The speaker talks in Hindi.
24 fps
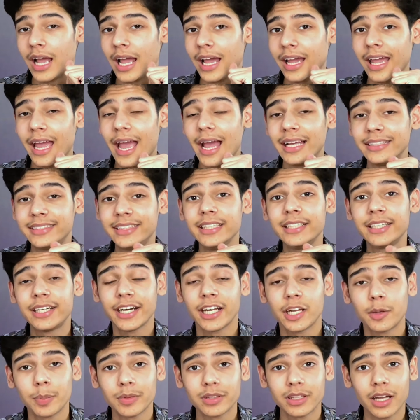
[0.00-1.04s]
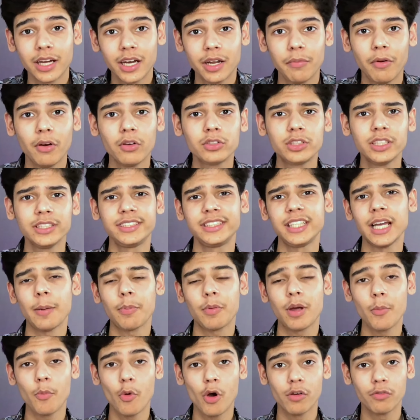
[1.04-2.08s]
एक ऐसी ट्रिक बताने वाला हूँ जिससे
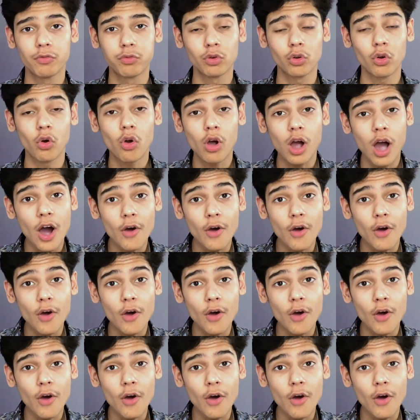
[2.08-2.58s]
आपके मोबाइल फोन को